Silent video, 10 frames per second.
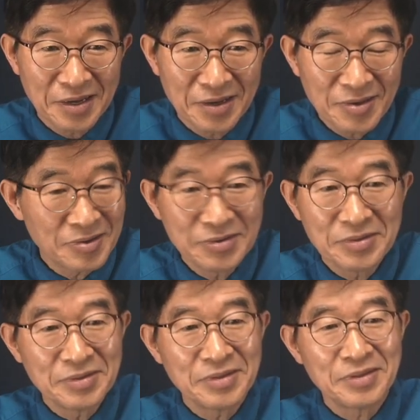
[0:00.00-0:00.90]

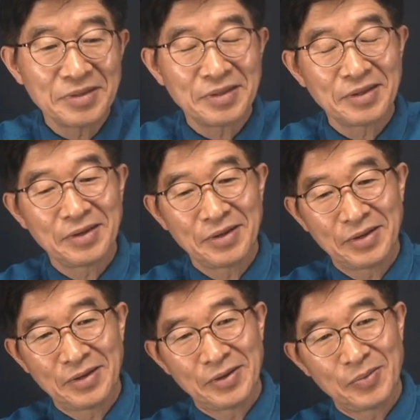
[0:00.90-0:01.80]
이거는
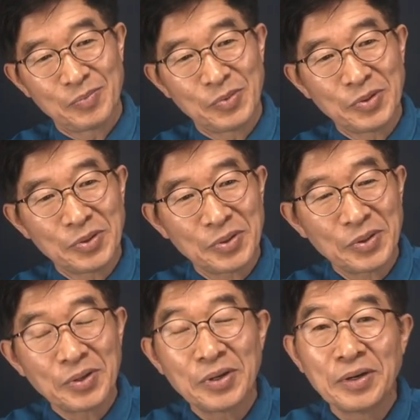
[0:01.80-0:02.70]

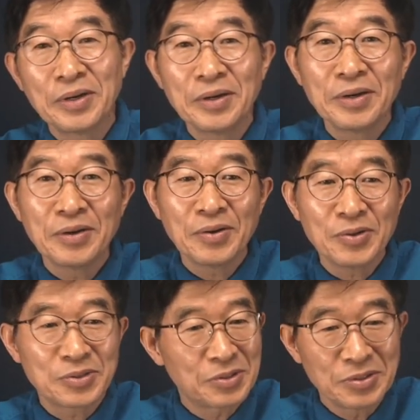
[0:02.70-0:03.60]
뭐
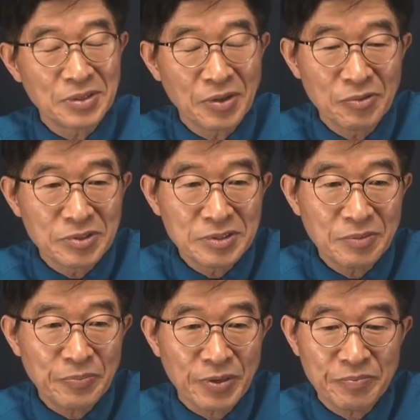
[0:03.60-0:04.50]
어떤
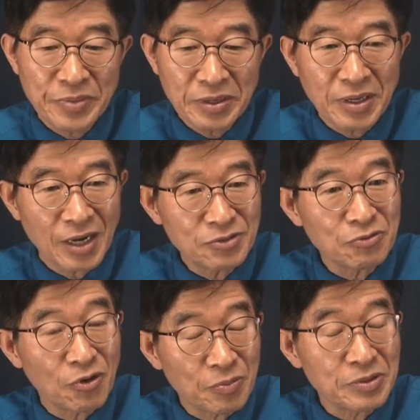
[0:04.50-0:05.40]
경우든지 변명을 할
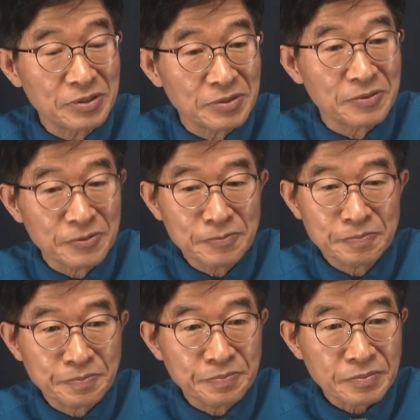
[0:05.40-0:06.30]
수가 없거든요.
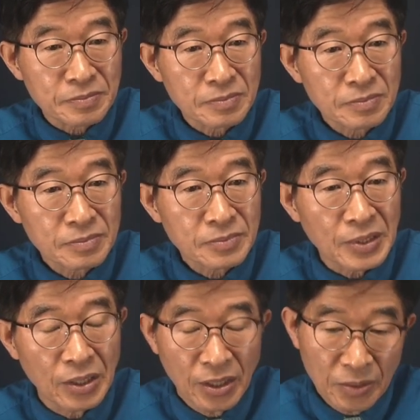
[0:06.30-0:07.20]

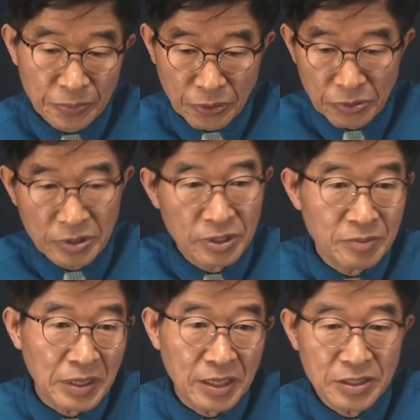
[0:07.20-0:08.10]
표를
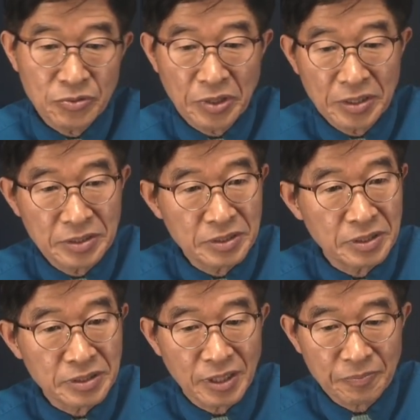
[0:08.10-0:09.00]
얼마나
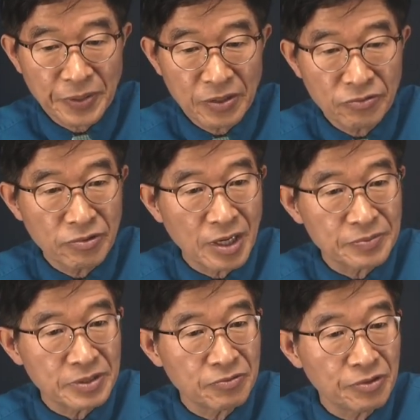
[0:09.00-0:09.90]
이동했는지는 그냥
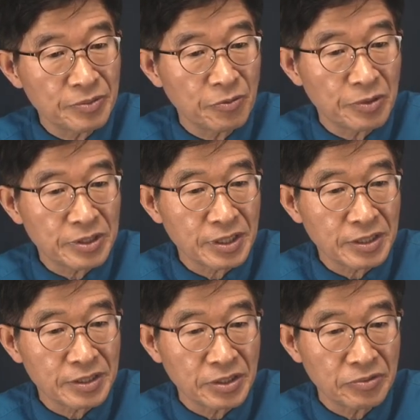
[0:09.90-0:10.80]
평균값을 구해보면 그냥
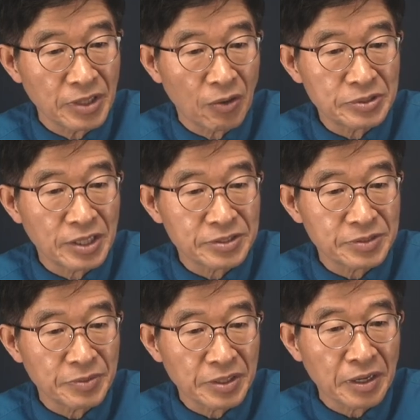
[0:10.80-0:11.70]
그대로 나오지
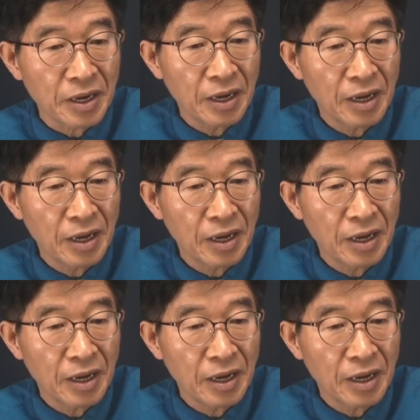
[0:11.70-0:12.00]
않습니까?